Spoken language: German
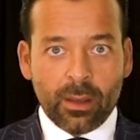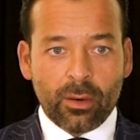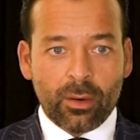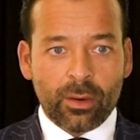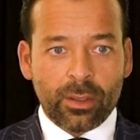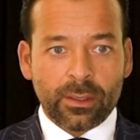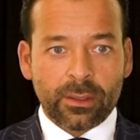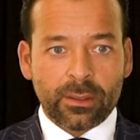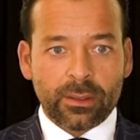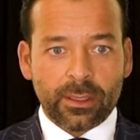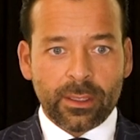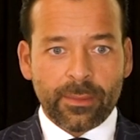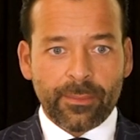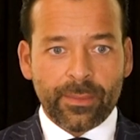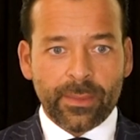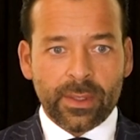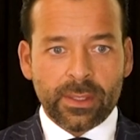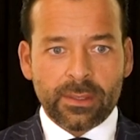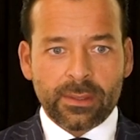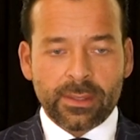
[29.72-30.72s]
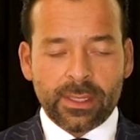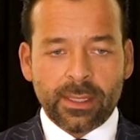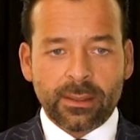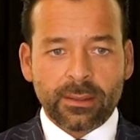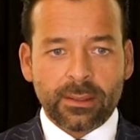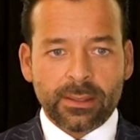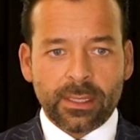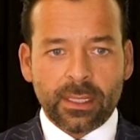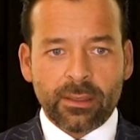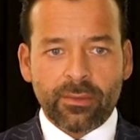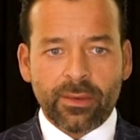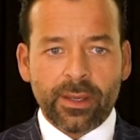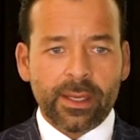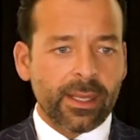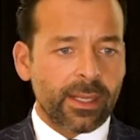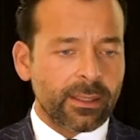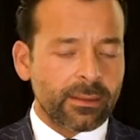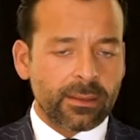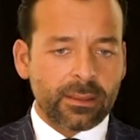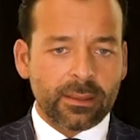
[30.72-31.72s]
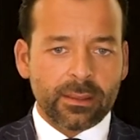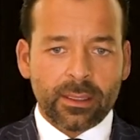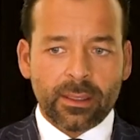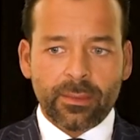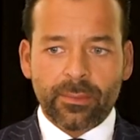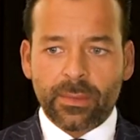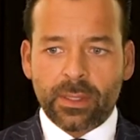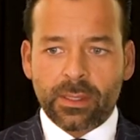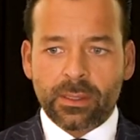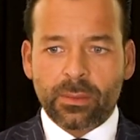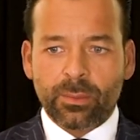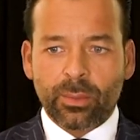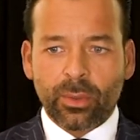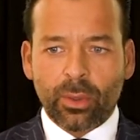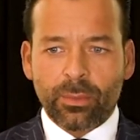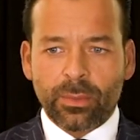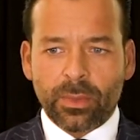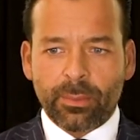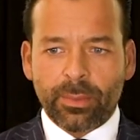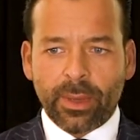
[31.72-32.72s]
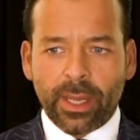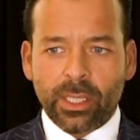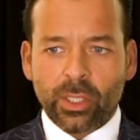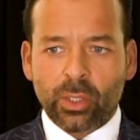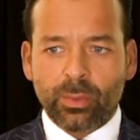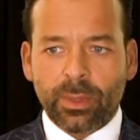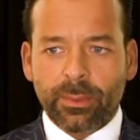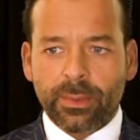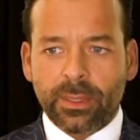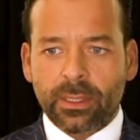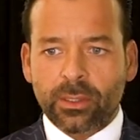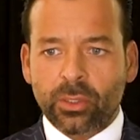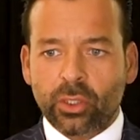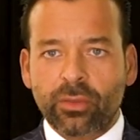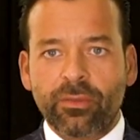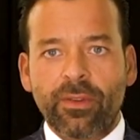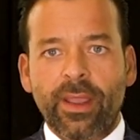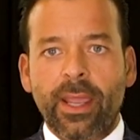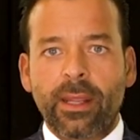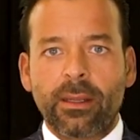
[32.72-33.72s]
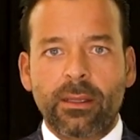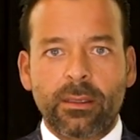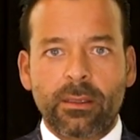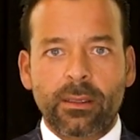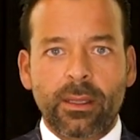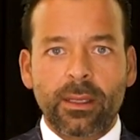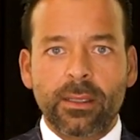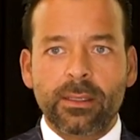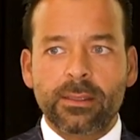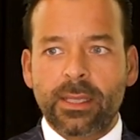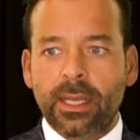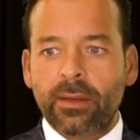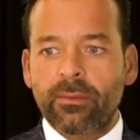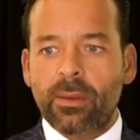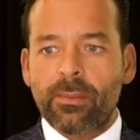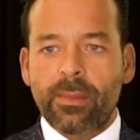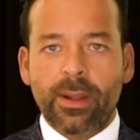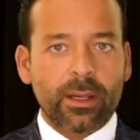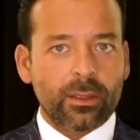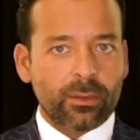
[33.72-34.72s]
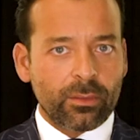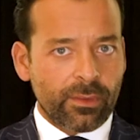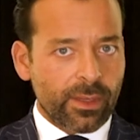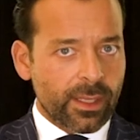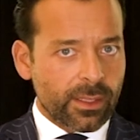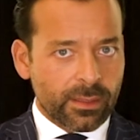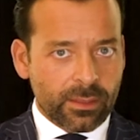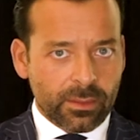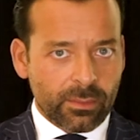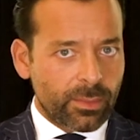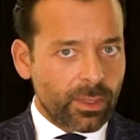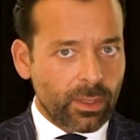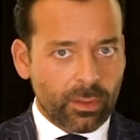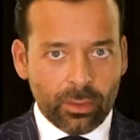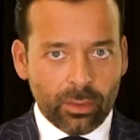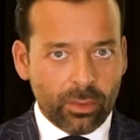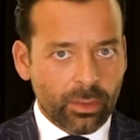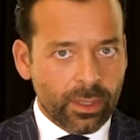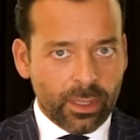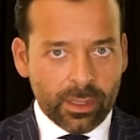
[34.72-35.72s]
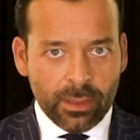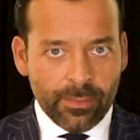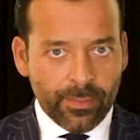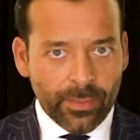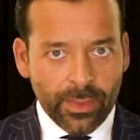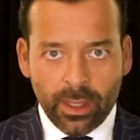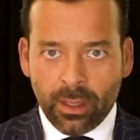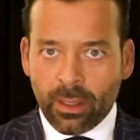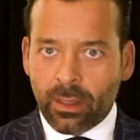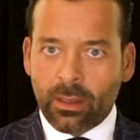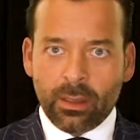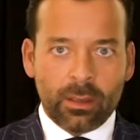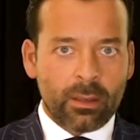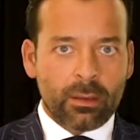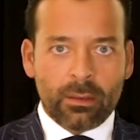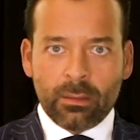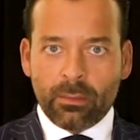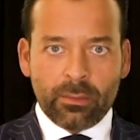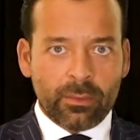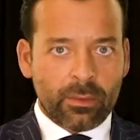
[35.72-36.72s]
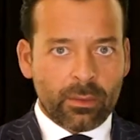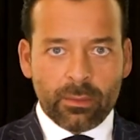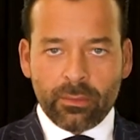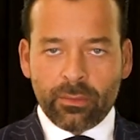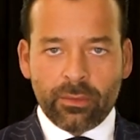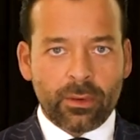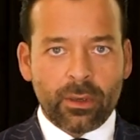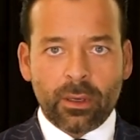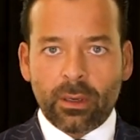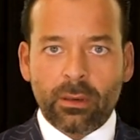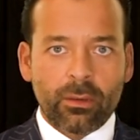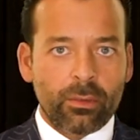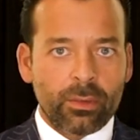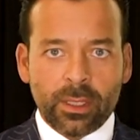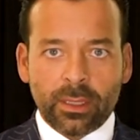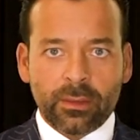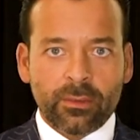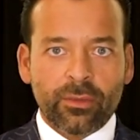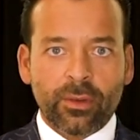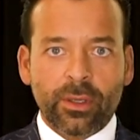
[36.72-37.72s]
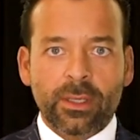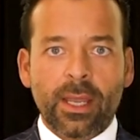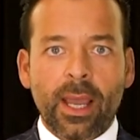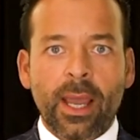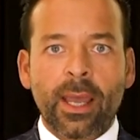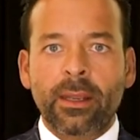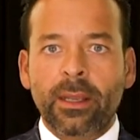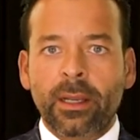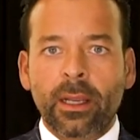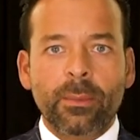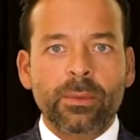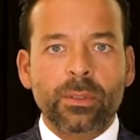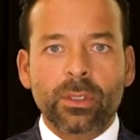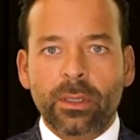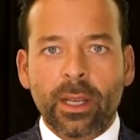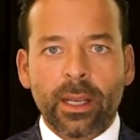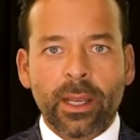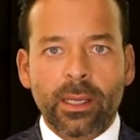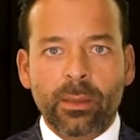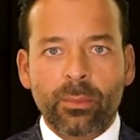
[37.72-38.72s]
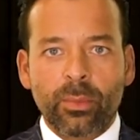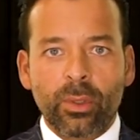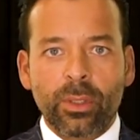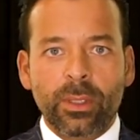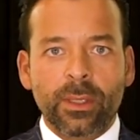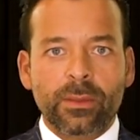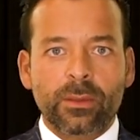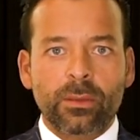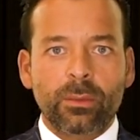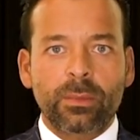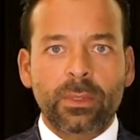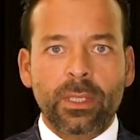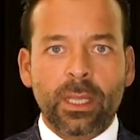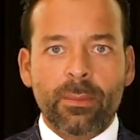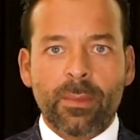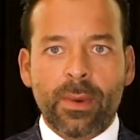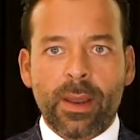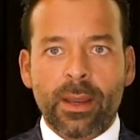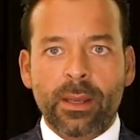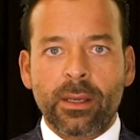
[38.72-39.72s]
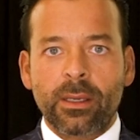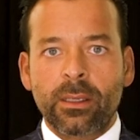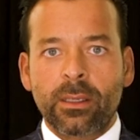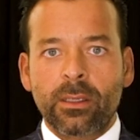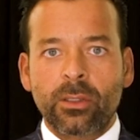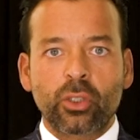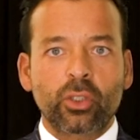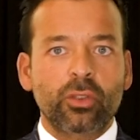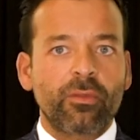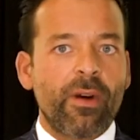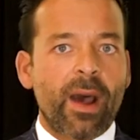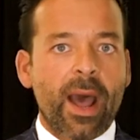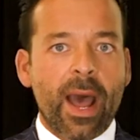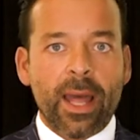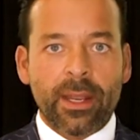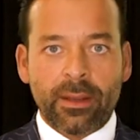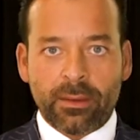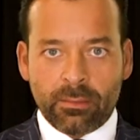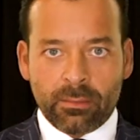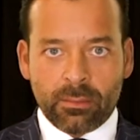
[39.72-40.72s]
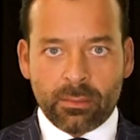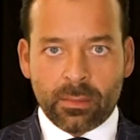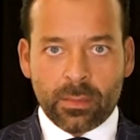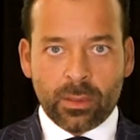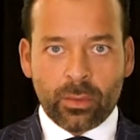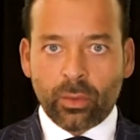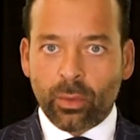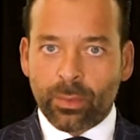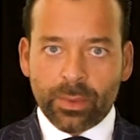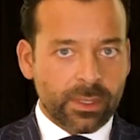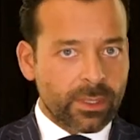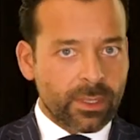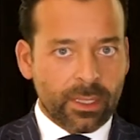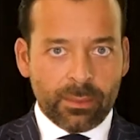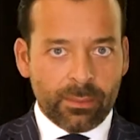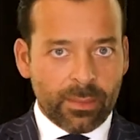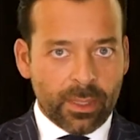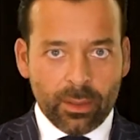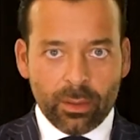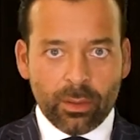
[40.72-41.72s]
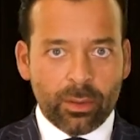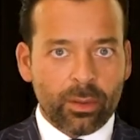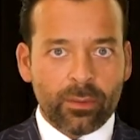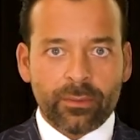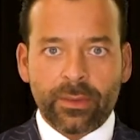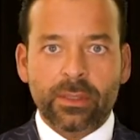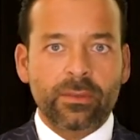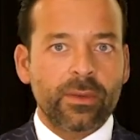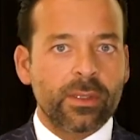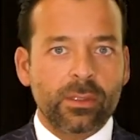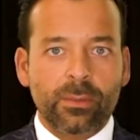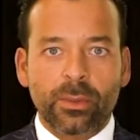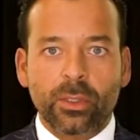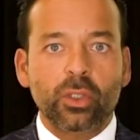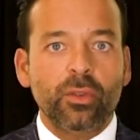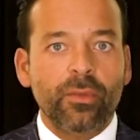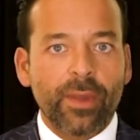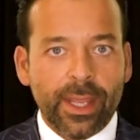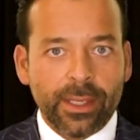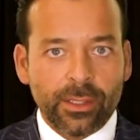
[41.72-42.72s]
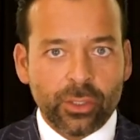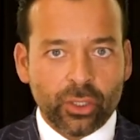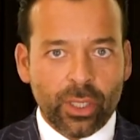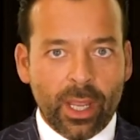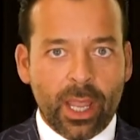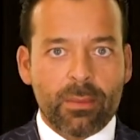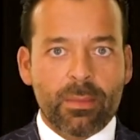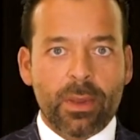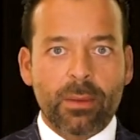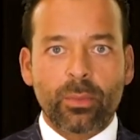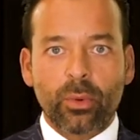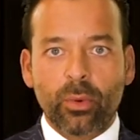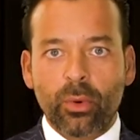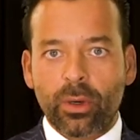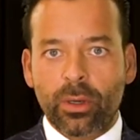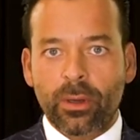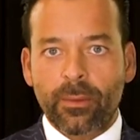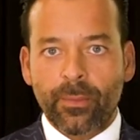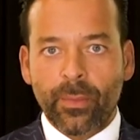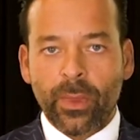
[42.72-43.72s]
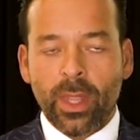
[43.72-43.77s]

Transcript: Und ähm, das ist eine sehr interessante Frage. Er hat ähm, dieses berühmte Beispiel mit den Schwänen. Ja? Sagen wir mal, du wärst Biologe vor, vor hunderten von Jahren, da gab es noch gar keine Bücher zum Thema Schwan. Und du bist ja eben Biologe und willst was über Schwäne schreiben, ein Buch.